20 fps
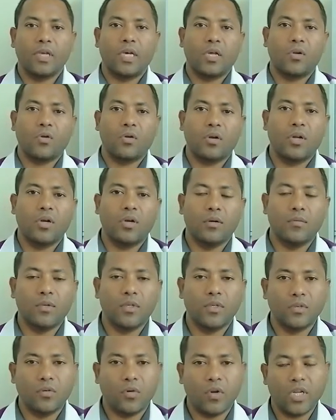কারণ
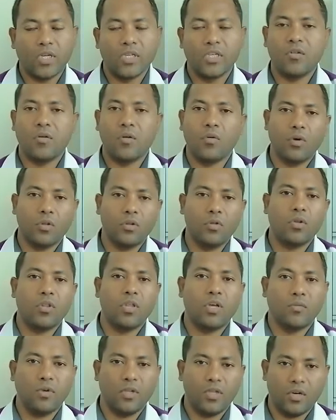অনেক
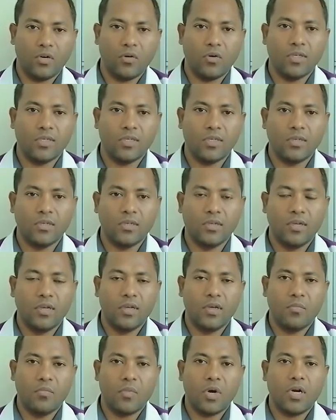সীমাবদ্ধতা আমাদের রয়েছে
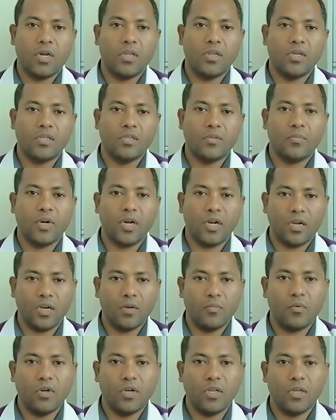বাংলাদেশ
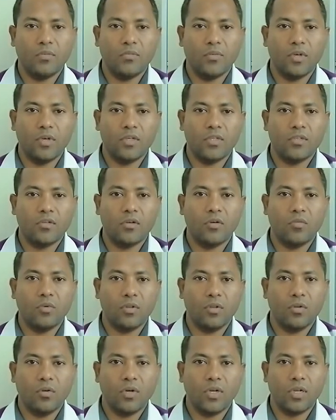প্রেক্ষাপটে বা
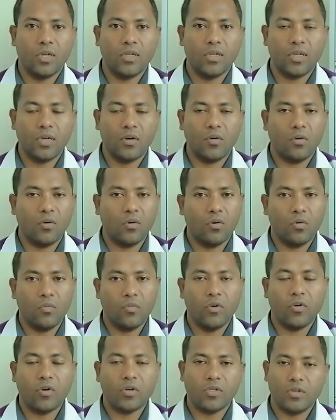সীমাবদ্ধতা তা
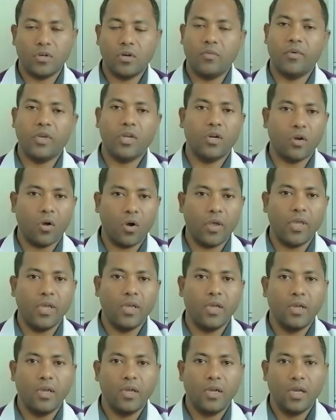খুবই অস্বাভাবিক নয়
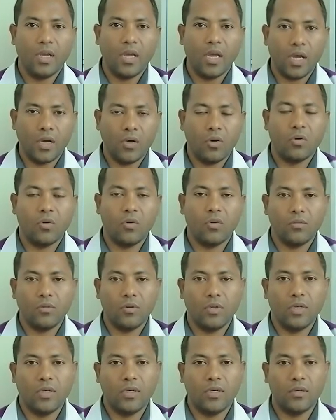এখনও
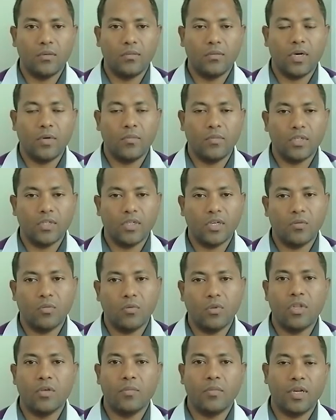আমরা সেটা
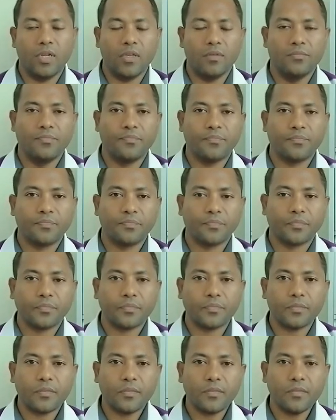বলতে পারি
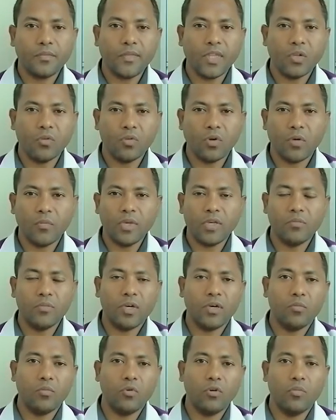তো আমি
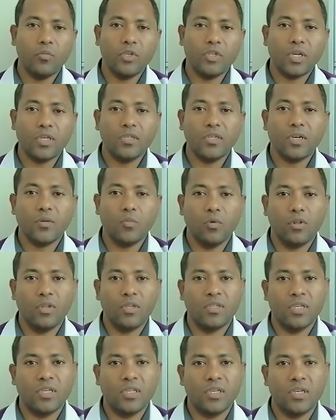মূল বিষয় যেটা বলতে
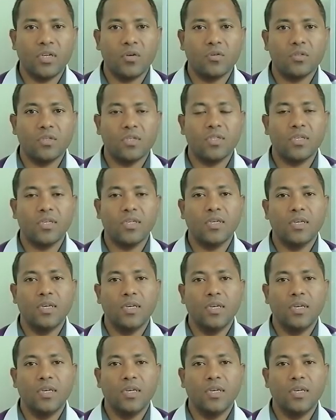চাই সেটা হচ্ছে যে